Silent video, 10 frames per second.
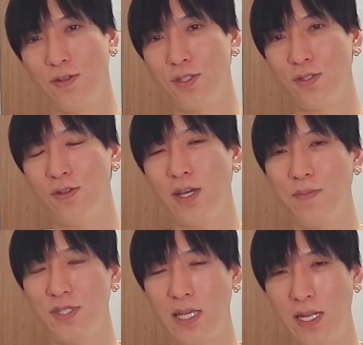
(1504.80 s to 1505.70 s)
ちの方がやっ
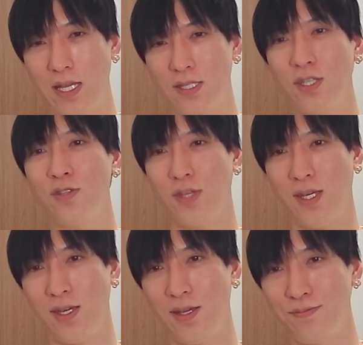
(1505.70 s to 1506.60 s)
ぱしやりやすいの
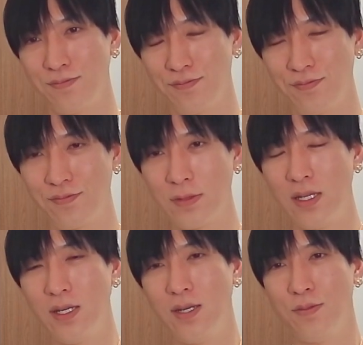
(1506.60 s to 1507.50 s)
で、
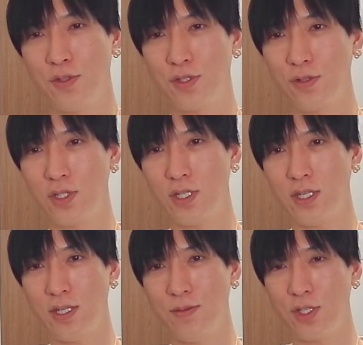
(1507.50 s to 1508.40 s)
持ち越
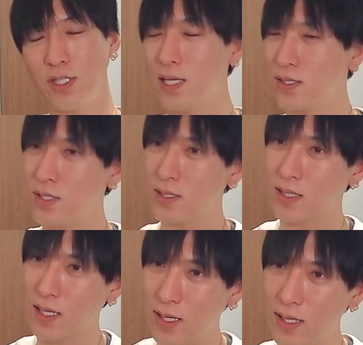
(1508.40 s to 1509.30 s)
しもしやすいです
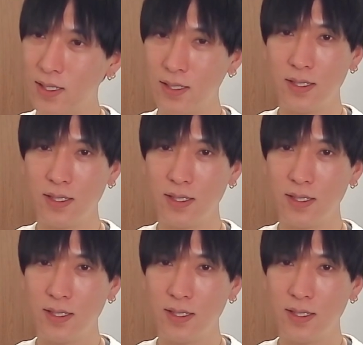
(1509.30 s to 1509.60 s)
からね。